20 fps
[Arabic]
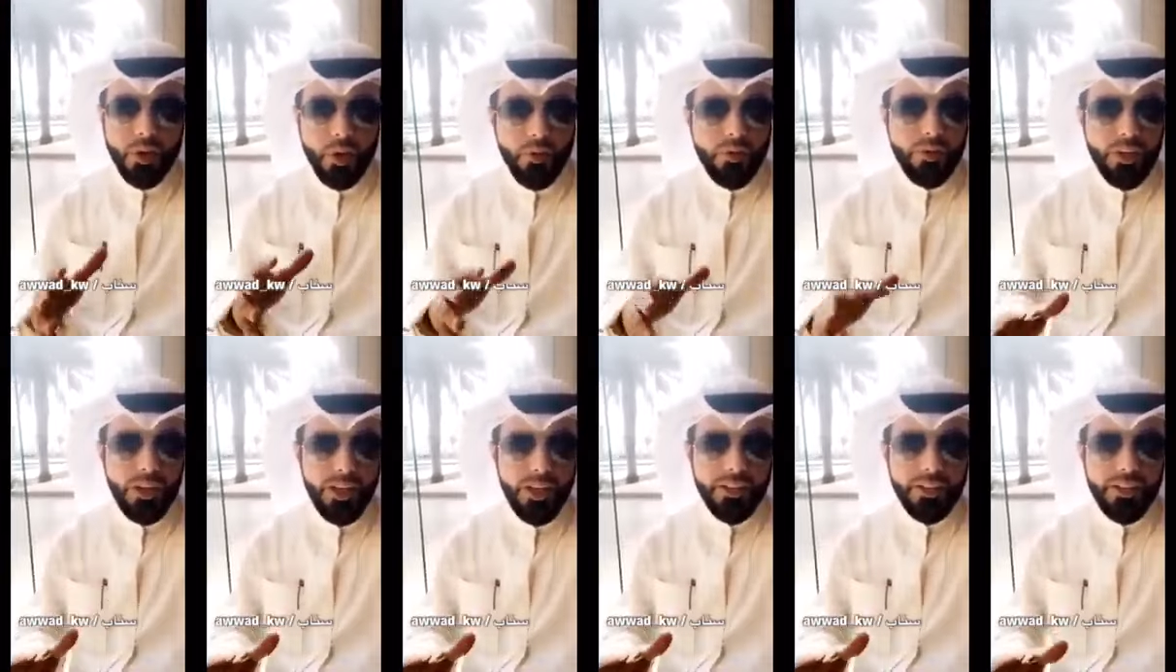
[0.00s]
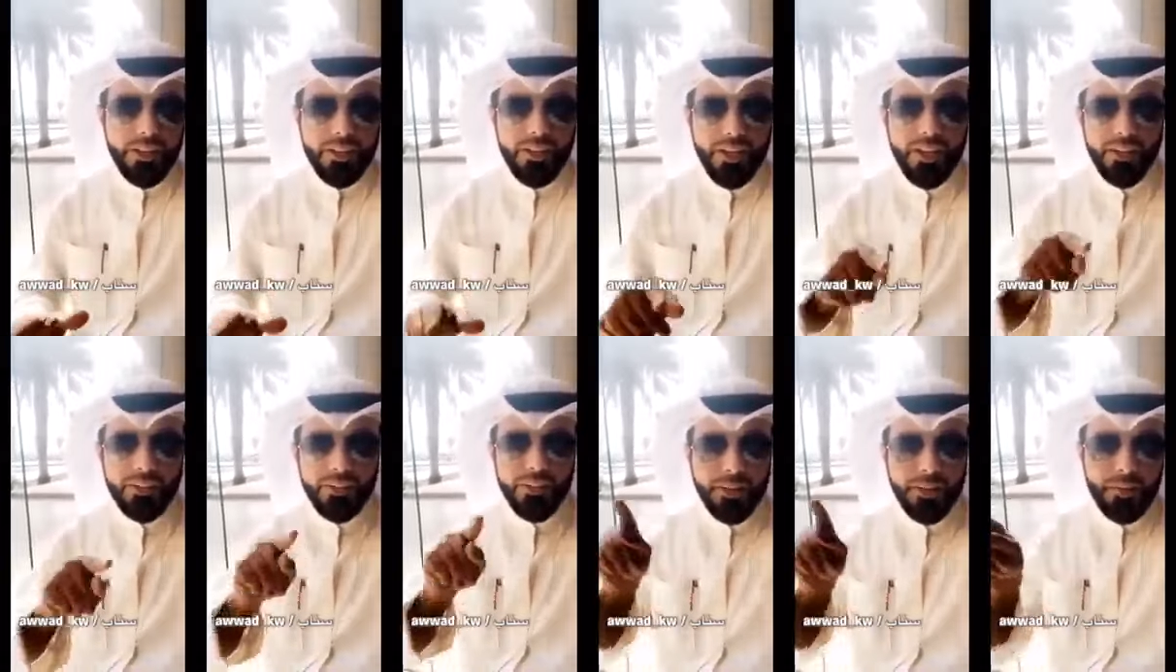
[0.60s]
هو في الحقيقة
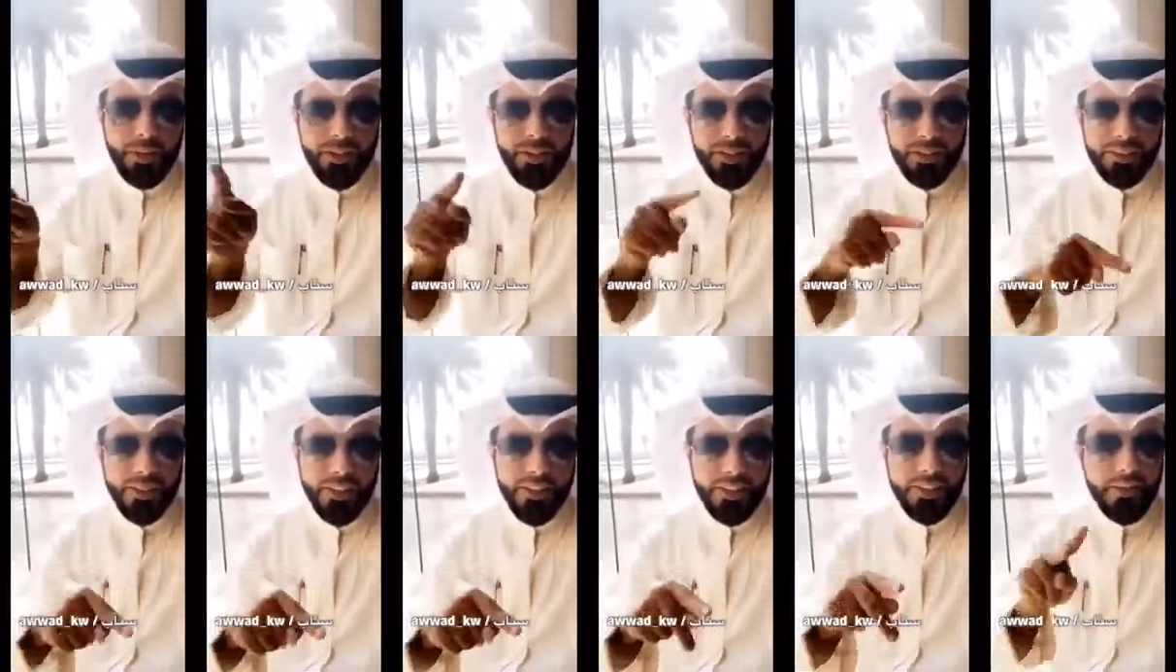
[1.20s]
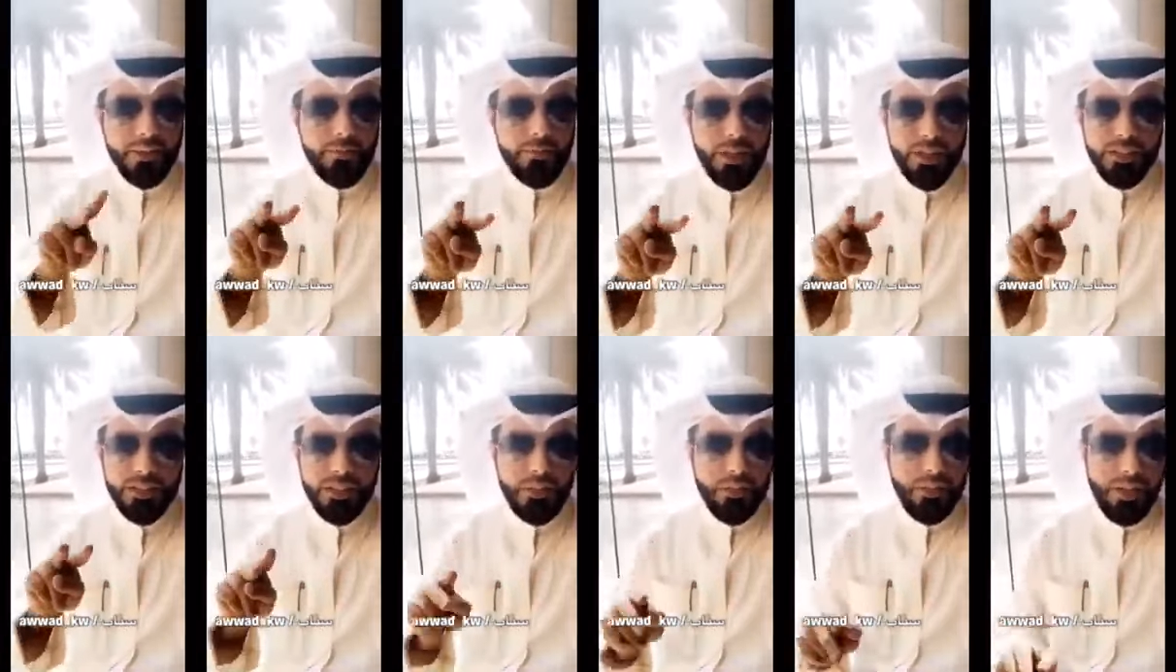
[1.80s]
حطك بين إطارين إما
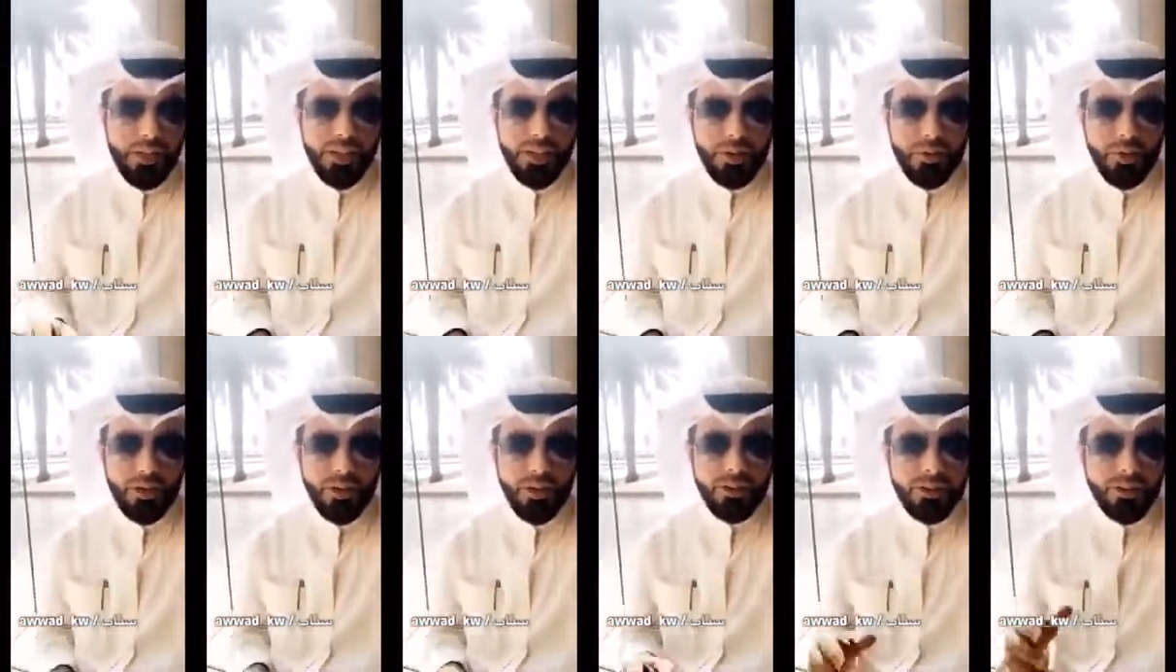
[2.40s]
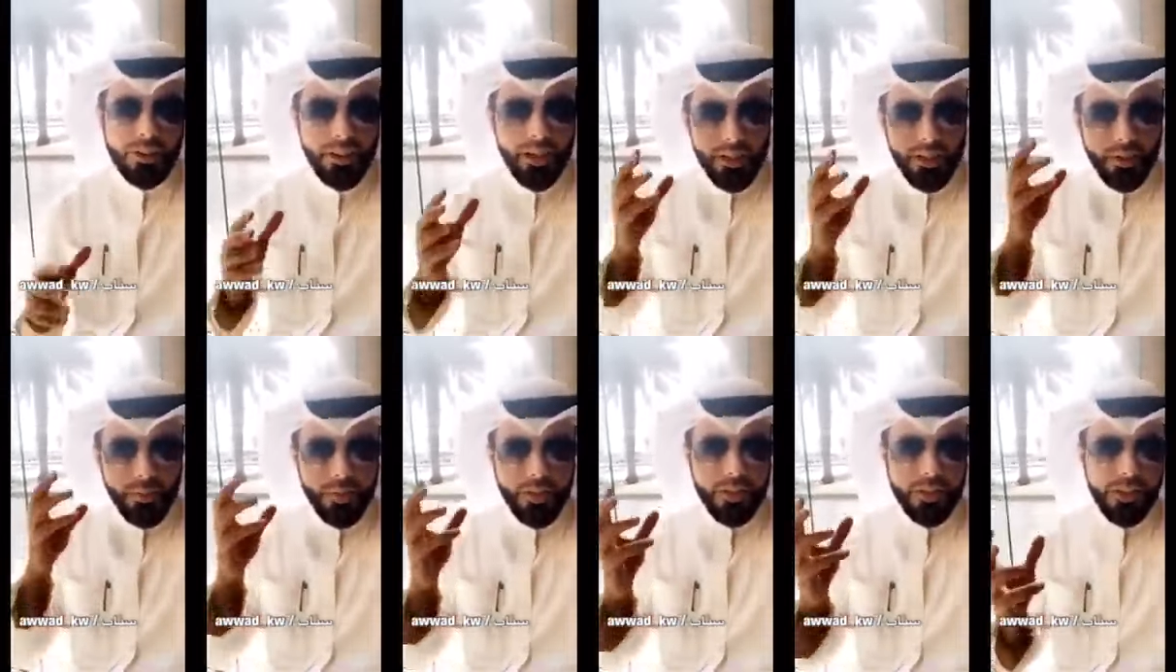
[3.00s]
عصير ولا قهوة أنت لا
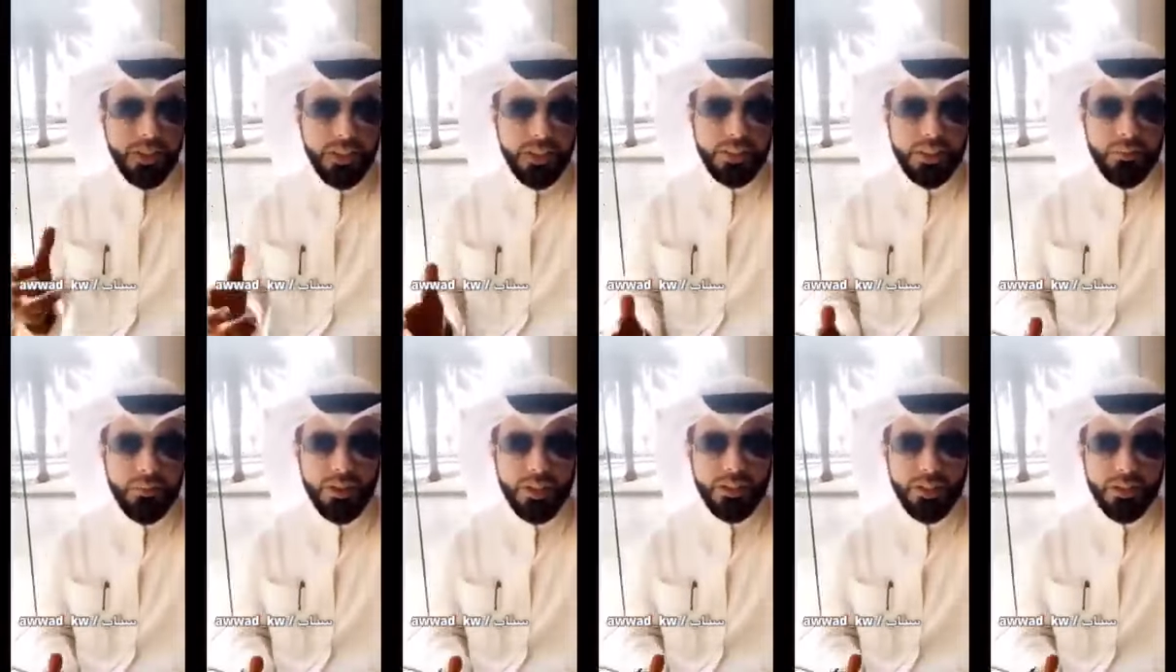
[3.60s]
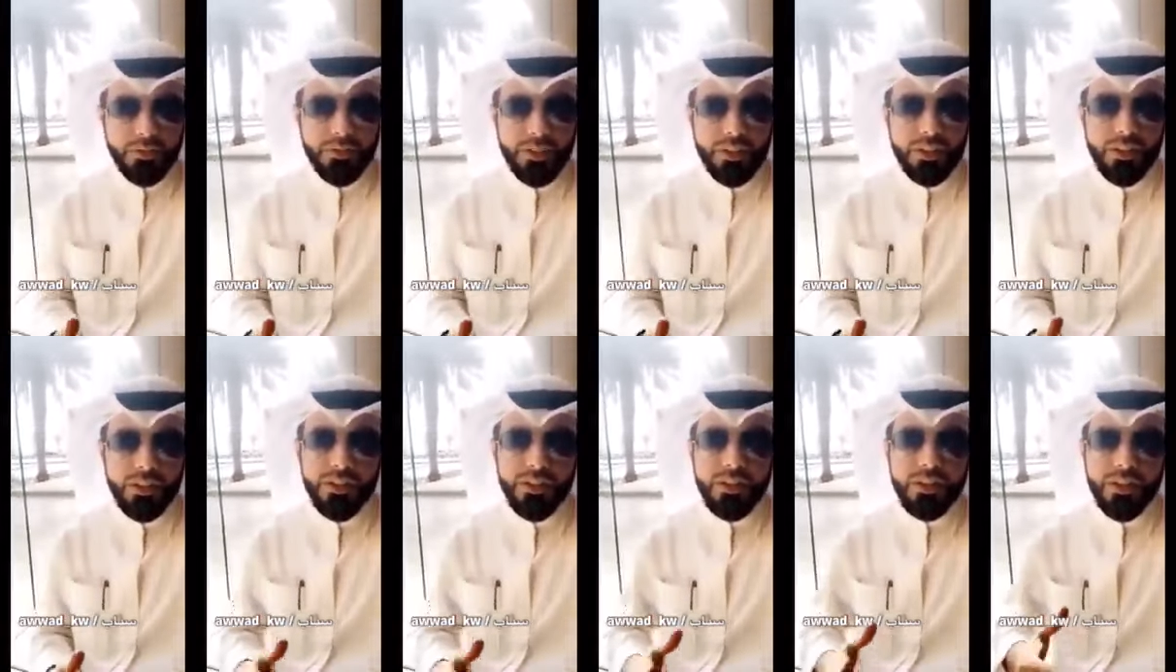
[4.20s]
يمكن أن يتبادر في
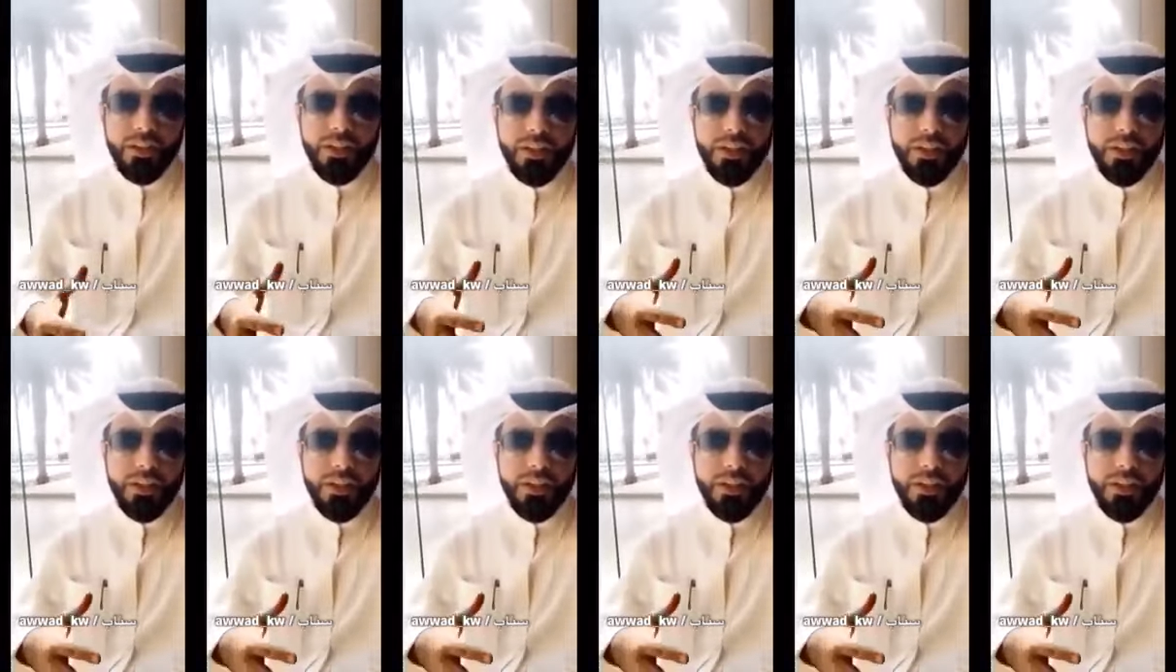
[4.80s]
ذهنك